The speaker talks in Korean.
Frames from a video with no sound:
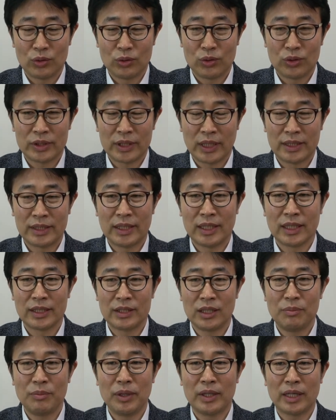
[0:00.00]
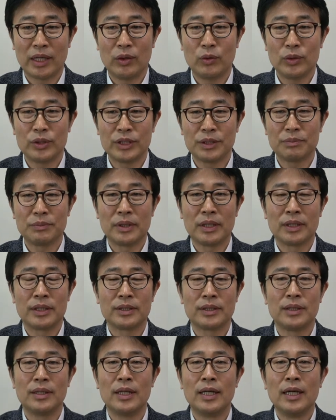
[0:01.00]
또 자세하게 설명을 하고 있습니다.
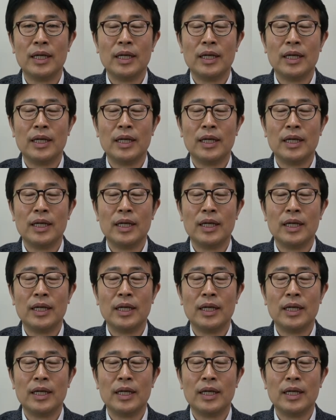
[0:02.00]
그래서